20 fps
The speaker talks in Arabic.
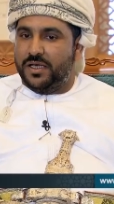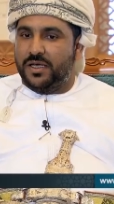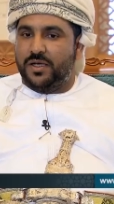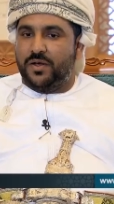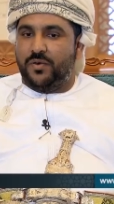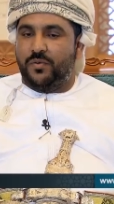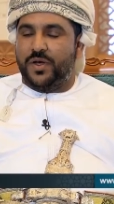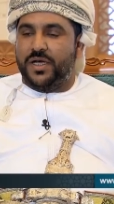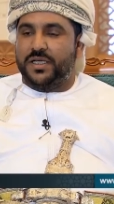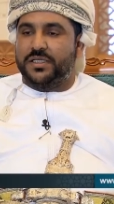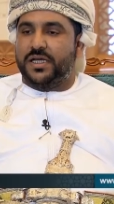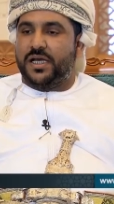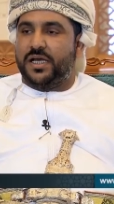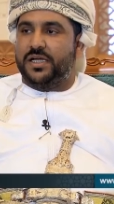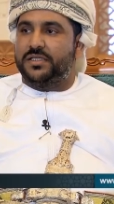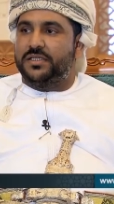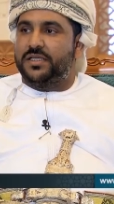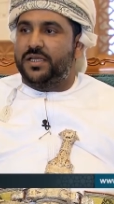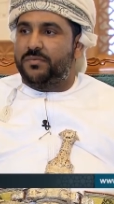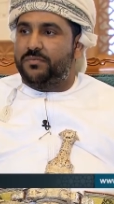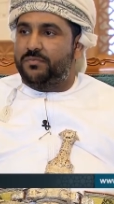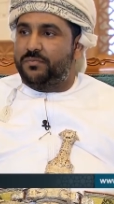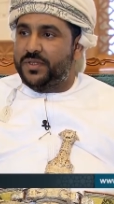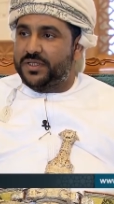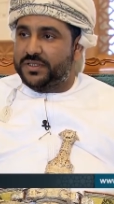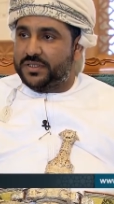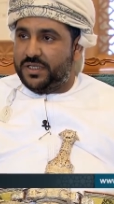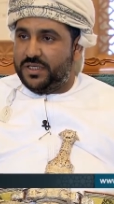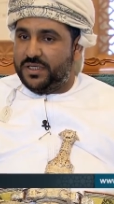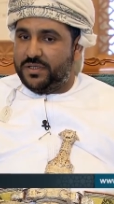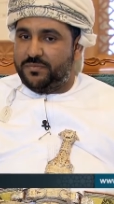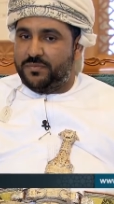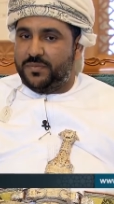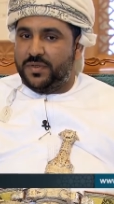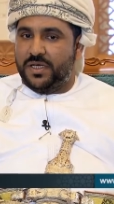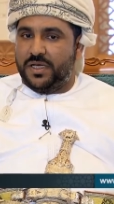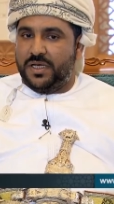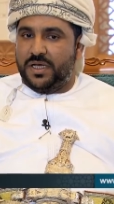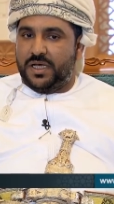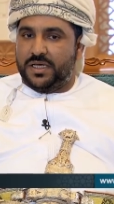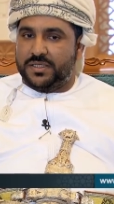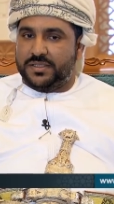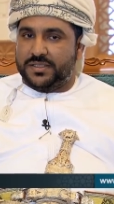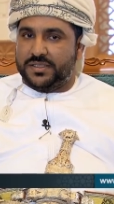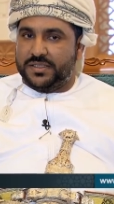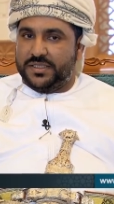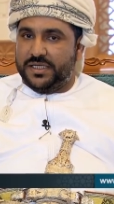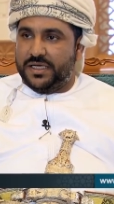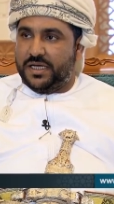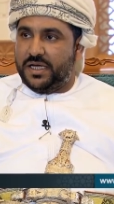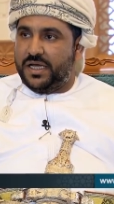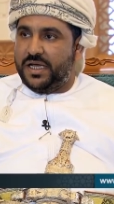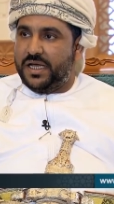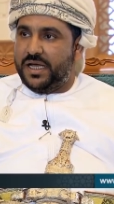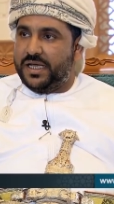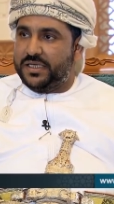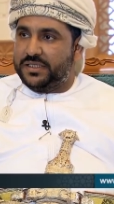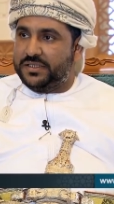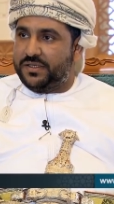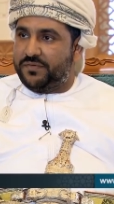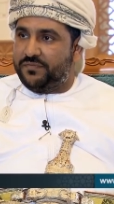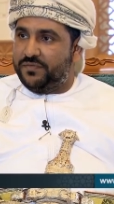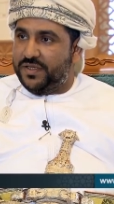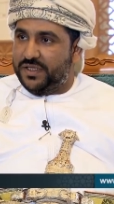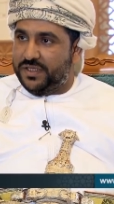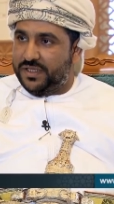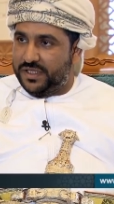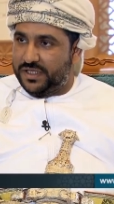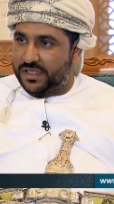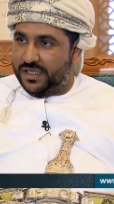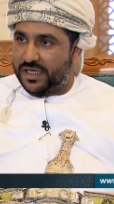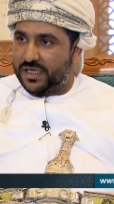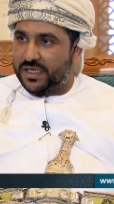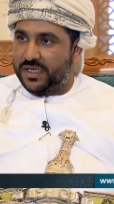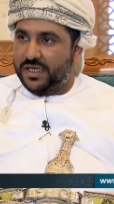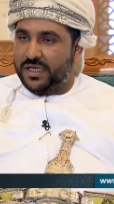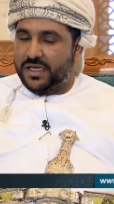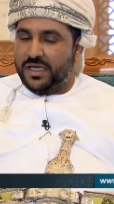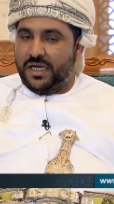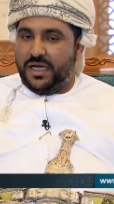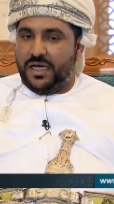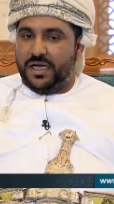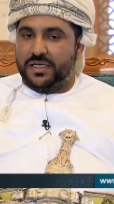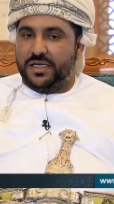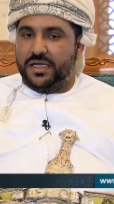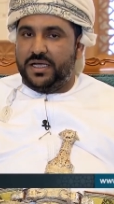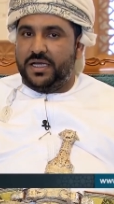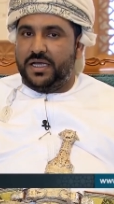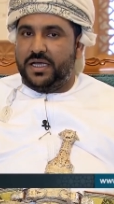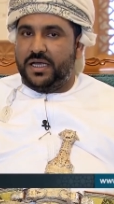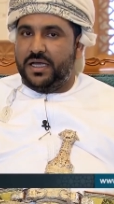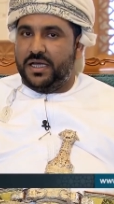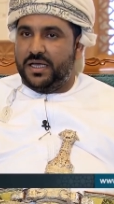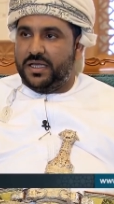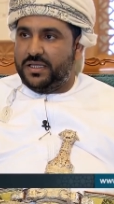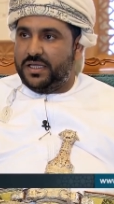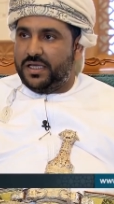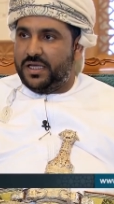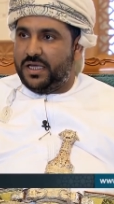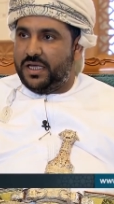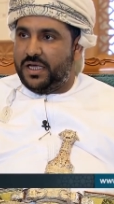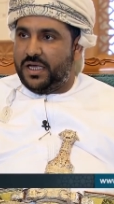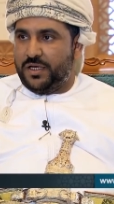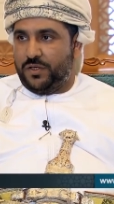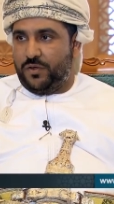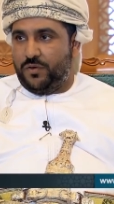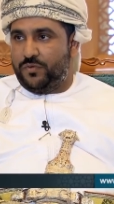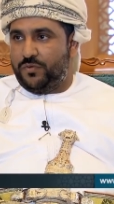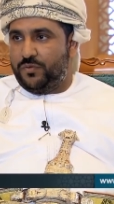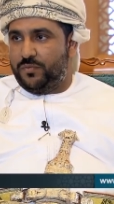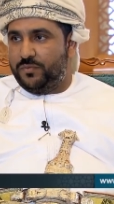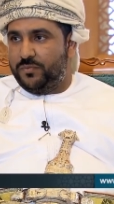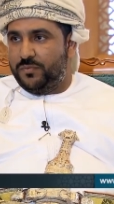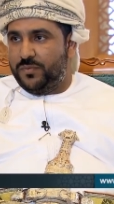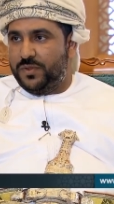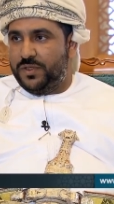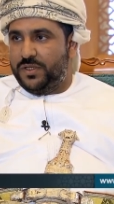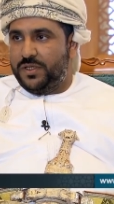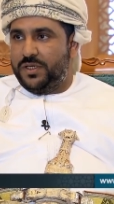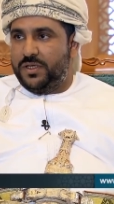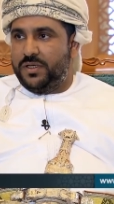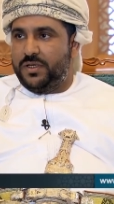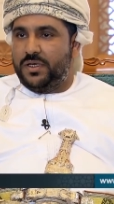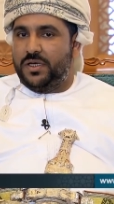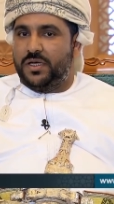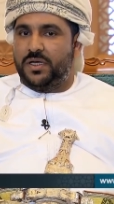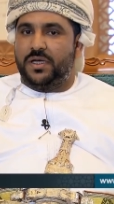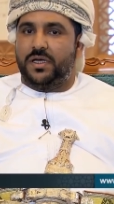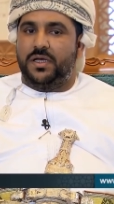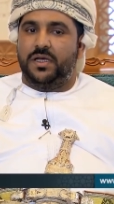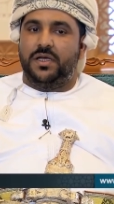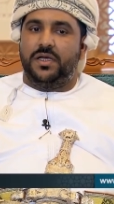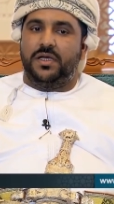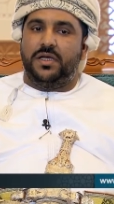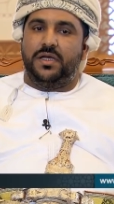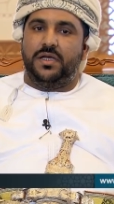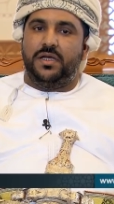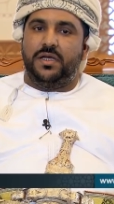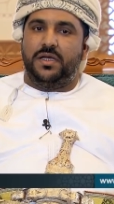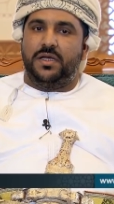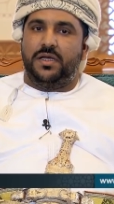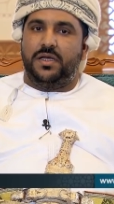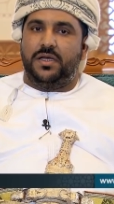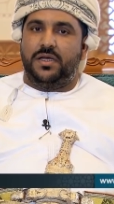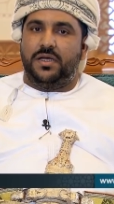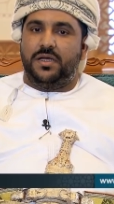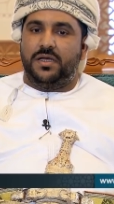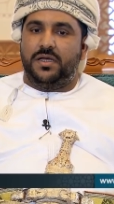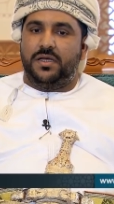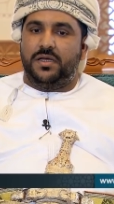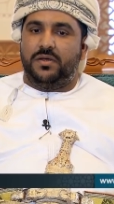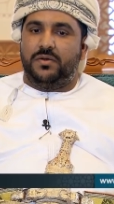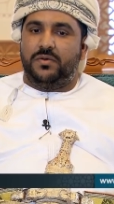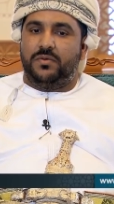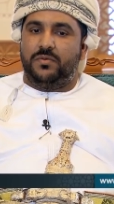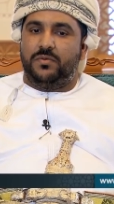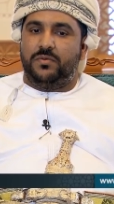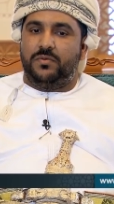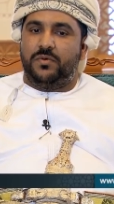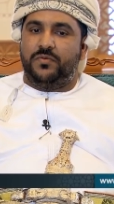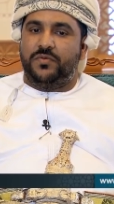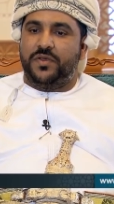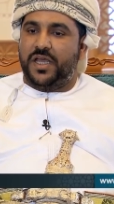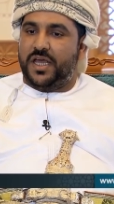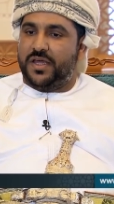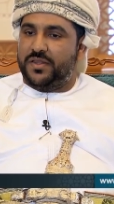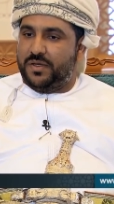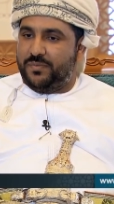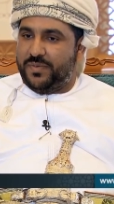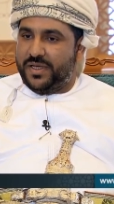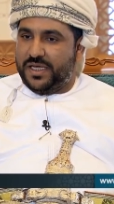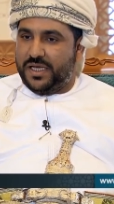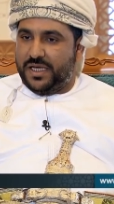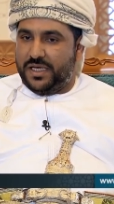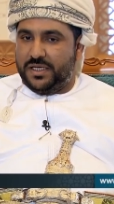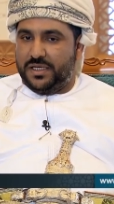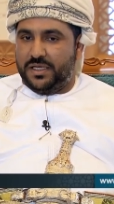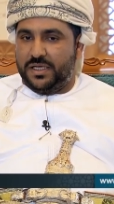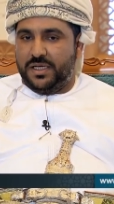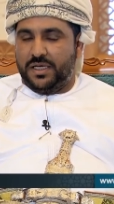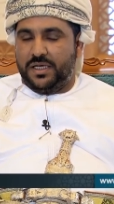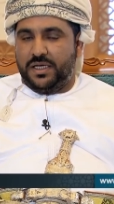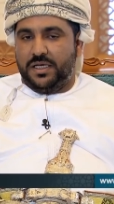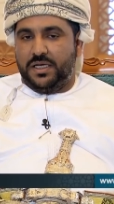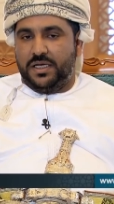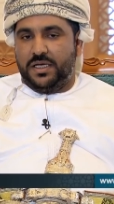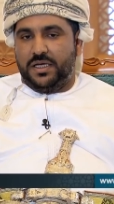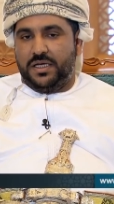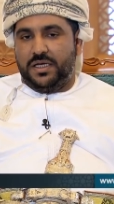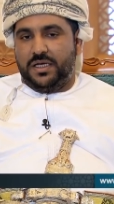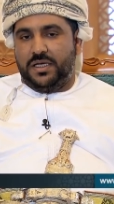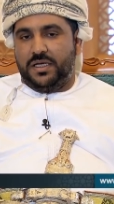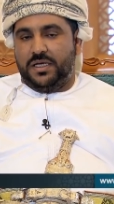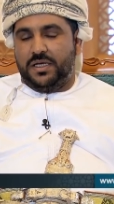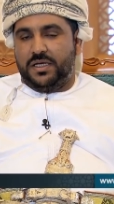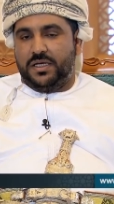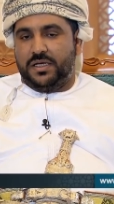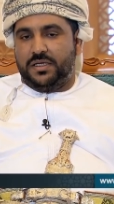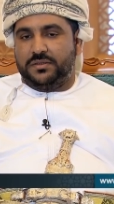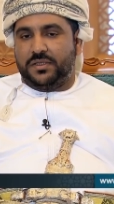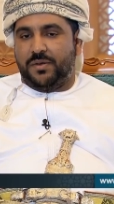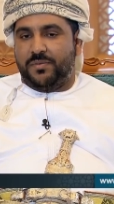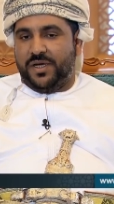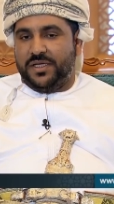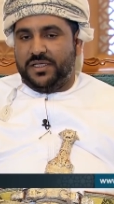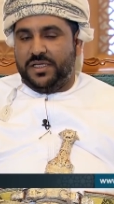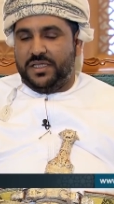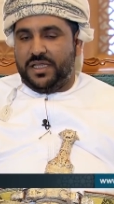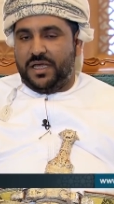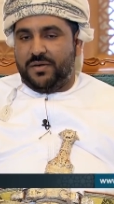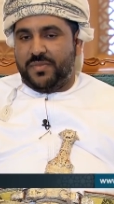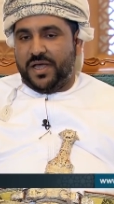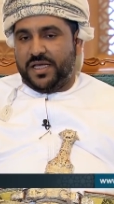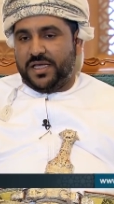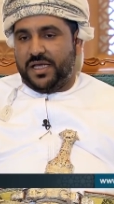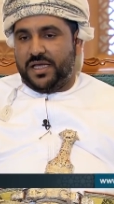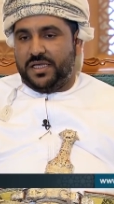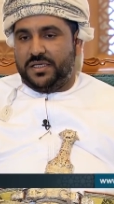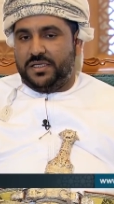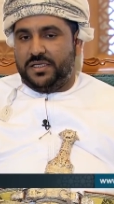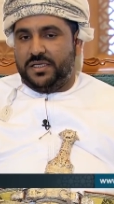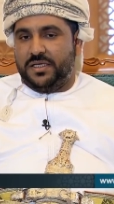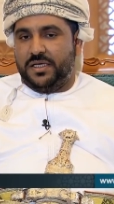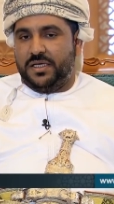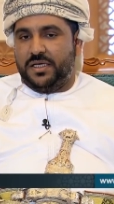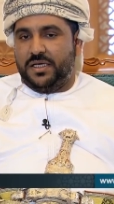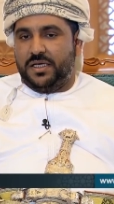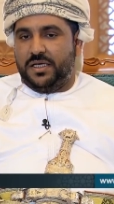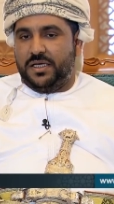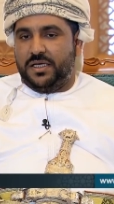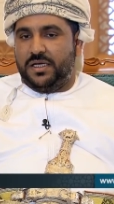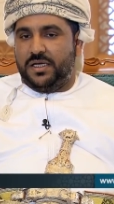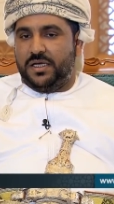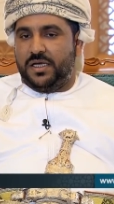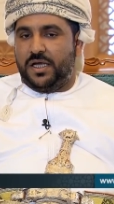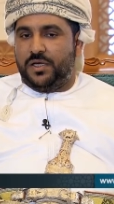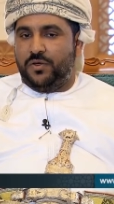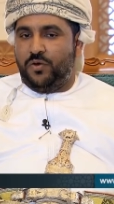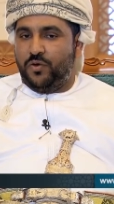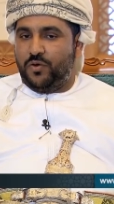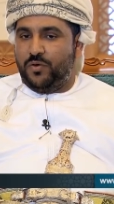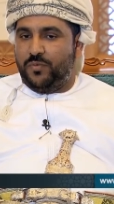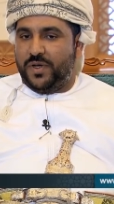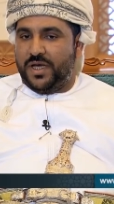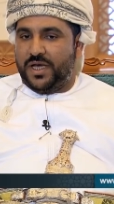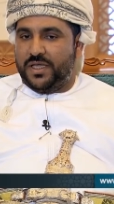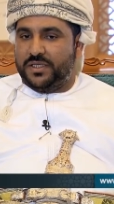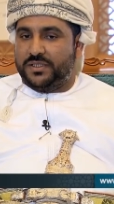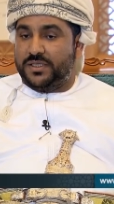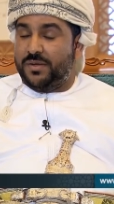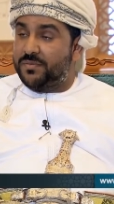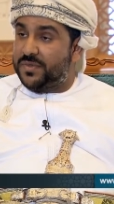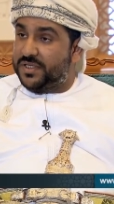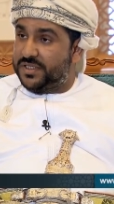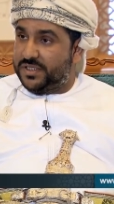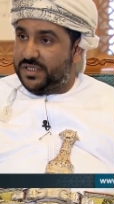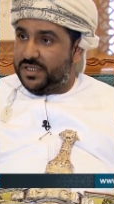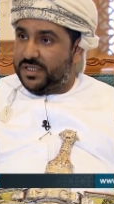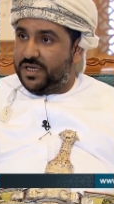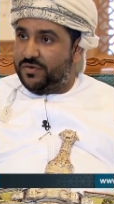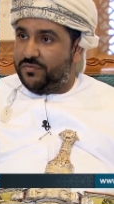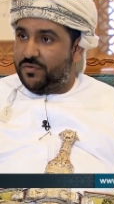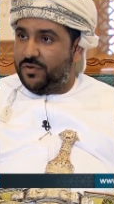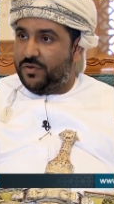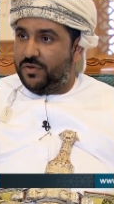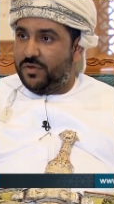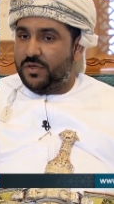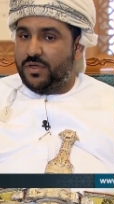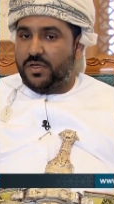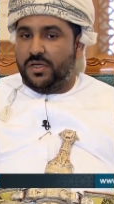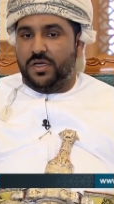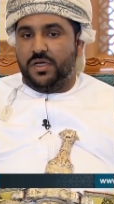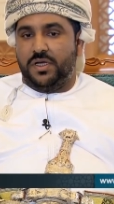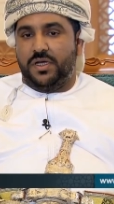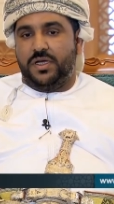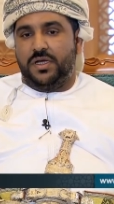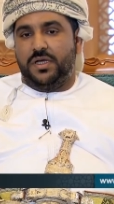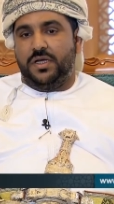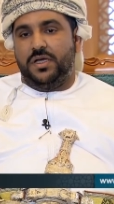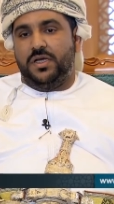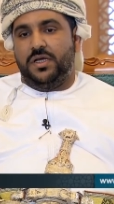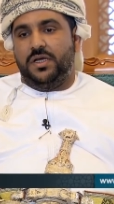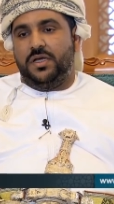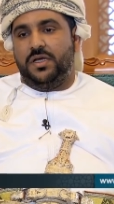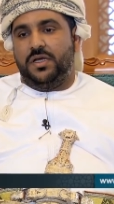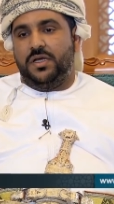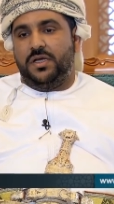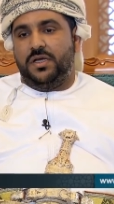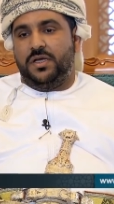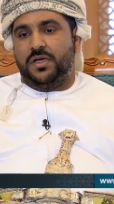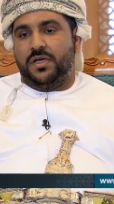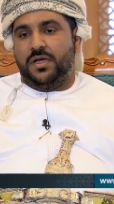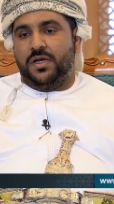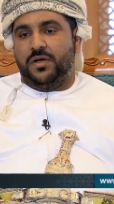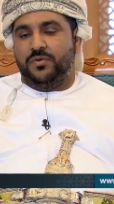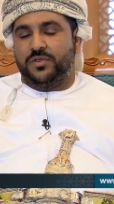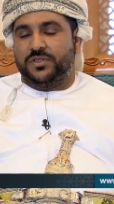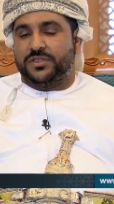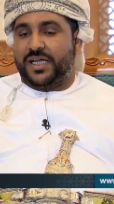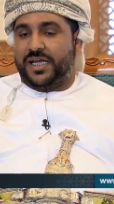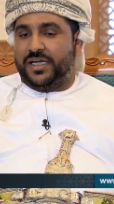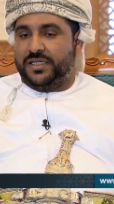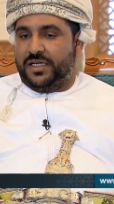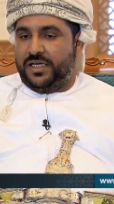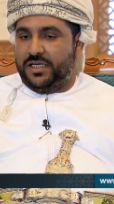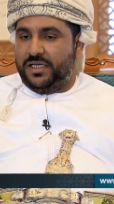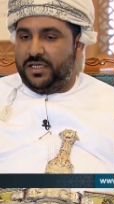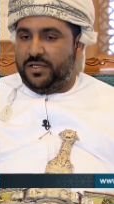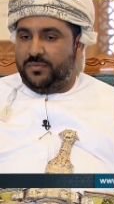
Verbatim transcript: ويتقدم بطلب الصيغة التنفيذية على هذا الحكم آه، وفي هذا المجال آه، طبعا إذا ما كان آه، الحكم هذا تم استئنافه آه، أو الطعن عليه